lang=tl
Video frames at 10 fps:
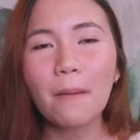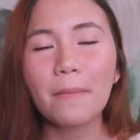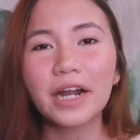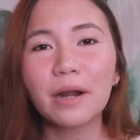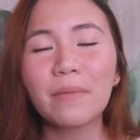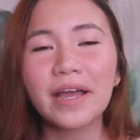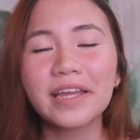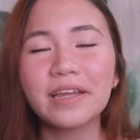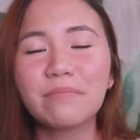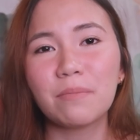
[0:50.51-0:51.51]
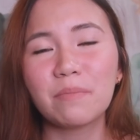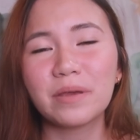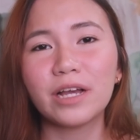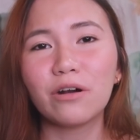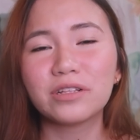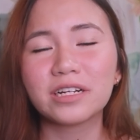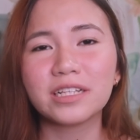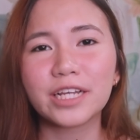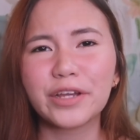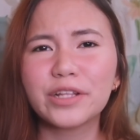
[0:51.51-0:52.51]
para, mai, para mabigyan ko na
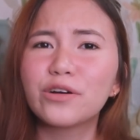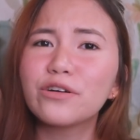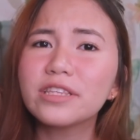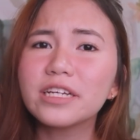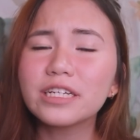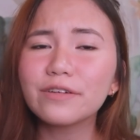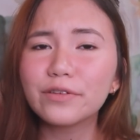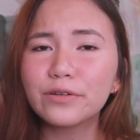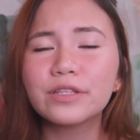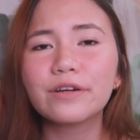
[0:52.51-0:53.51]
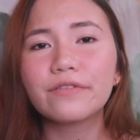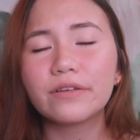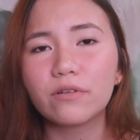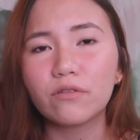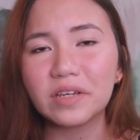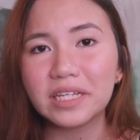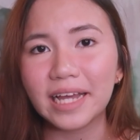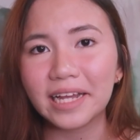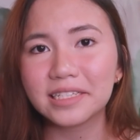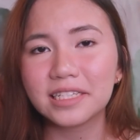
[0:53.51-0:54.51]
rin kayo ng konting review ng Vivo
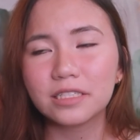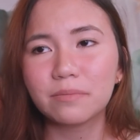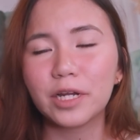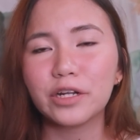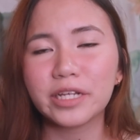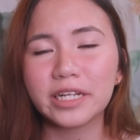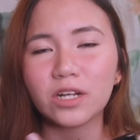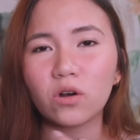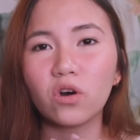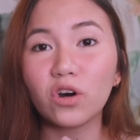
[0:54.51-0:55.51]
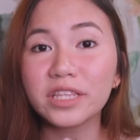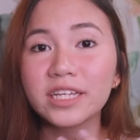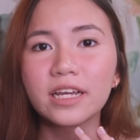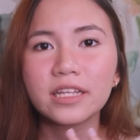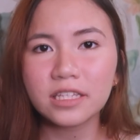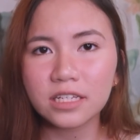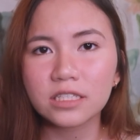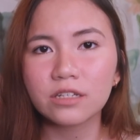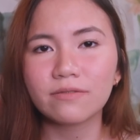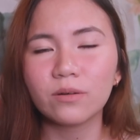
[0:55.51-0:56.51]
V9 since meron na rin akong konting idea
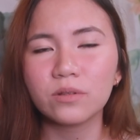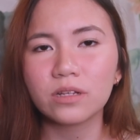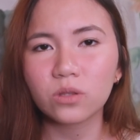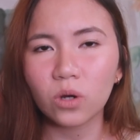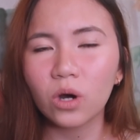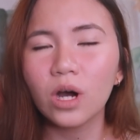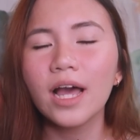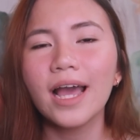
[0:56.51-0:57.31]
sa phone na to.